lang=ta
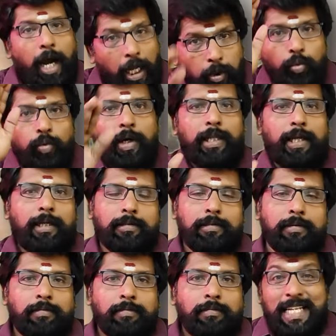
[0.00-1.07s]
அதுவும் கிடையாது
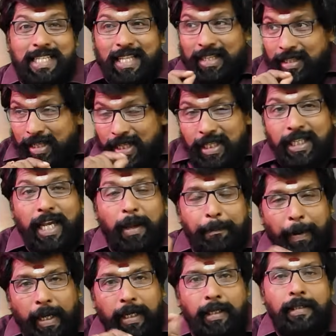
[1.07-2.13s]
இந்த நிதியை
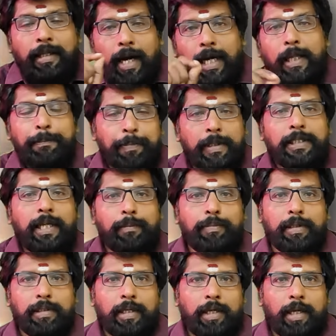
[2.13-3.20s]
பகிர்ந்து அளிப்பது
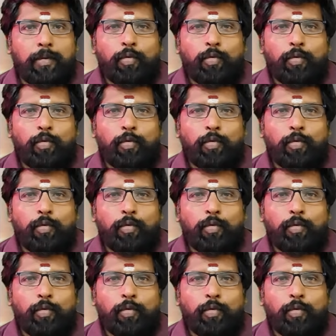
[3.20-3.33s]
என்பது